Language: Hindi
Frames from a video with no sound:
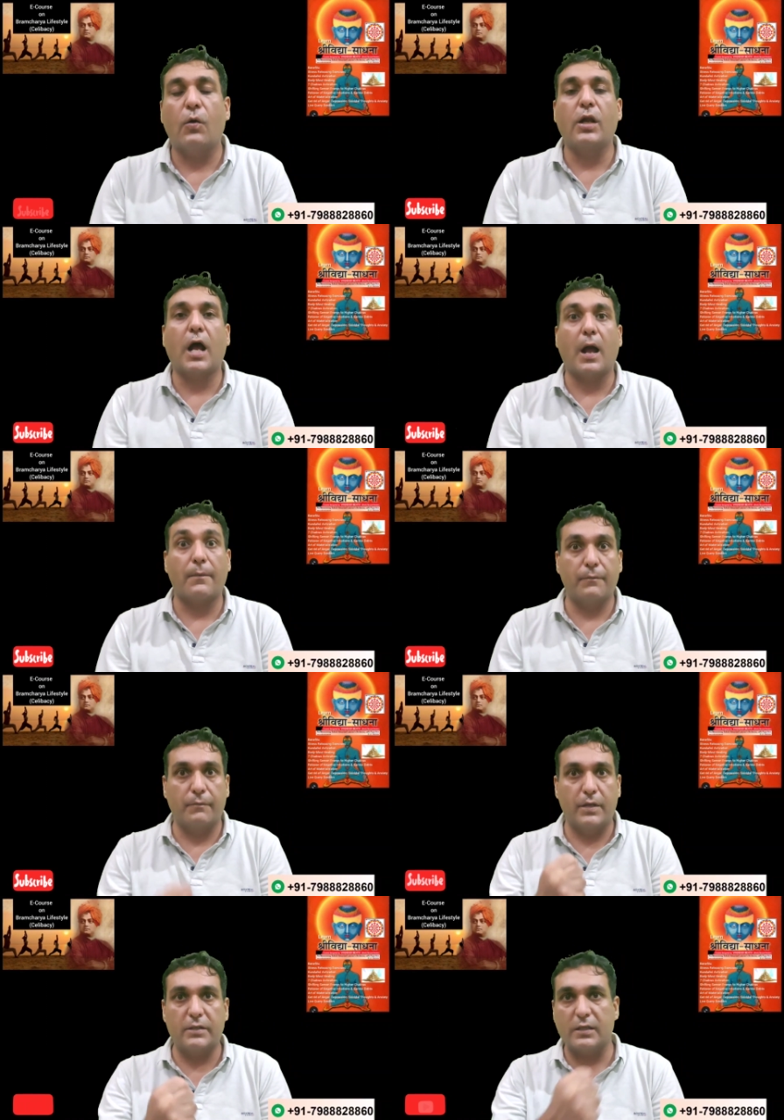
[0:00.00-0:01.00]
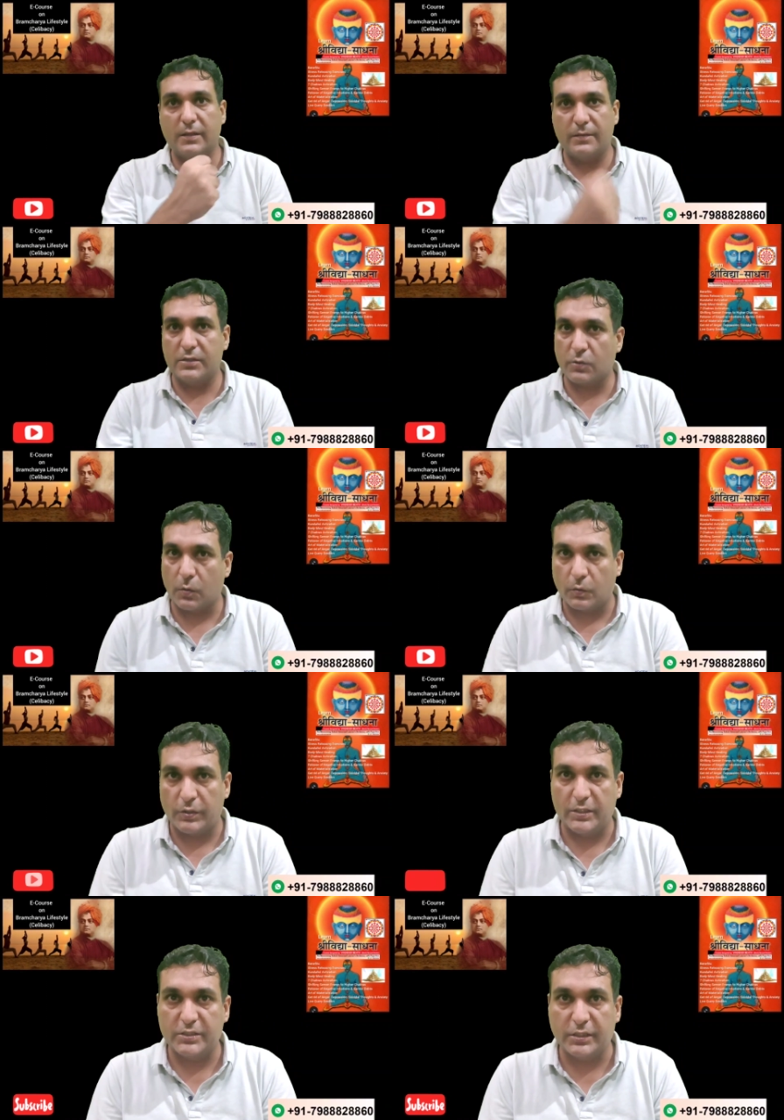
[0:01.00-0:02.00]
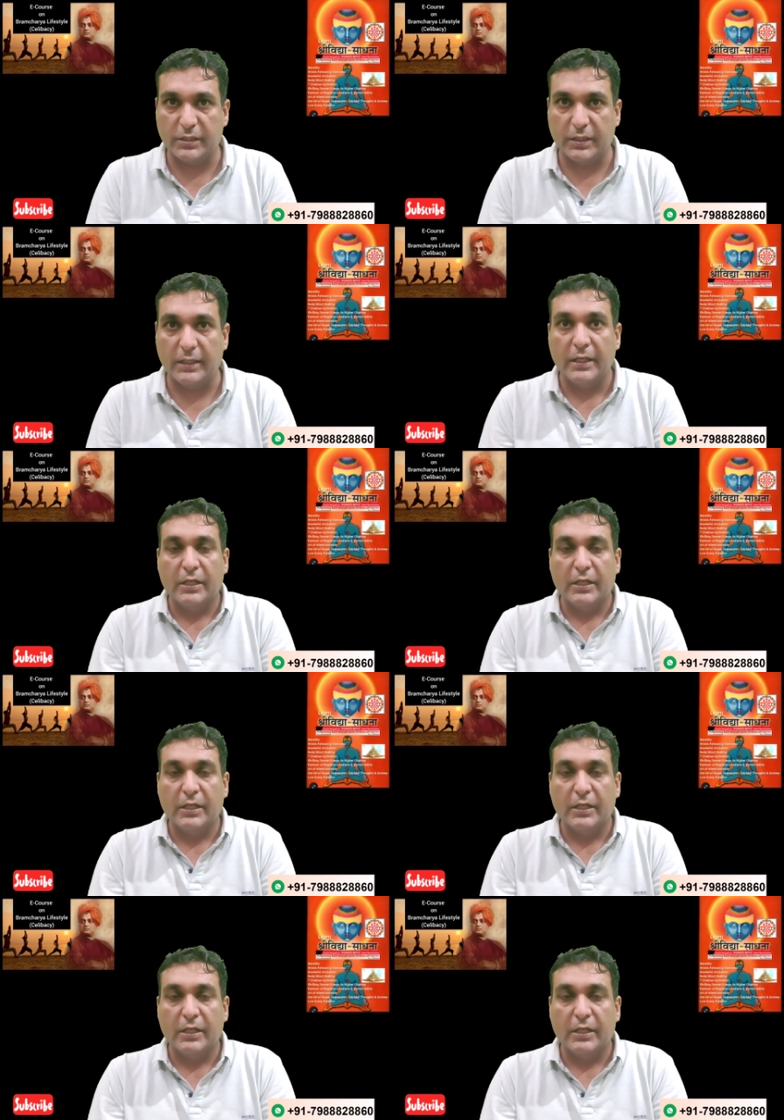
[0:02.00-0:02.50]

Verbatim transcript: और आप मेंटली भी स्ट्रांग होने चाहिए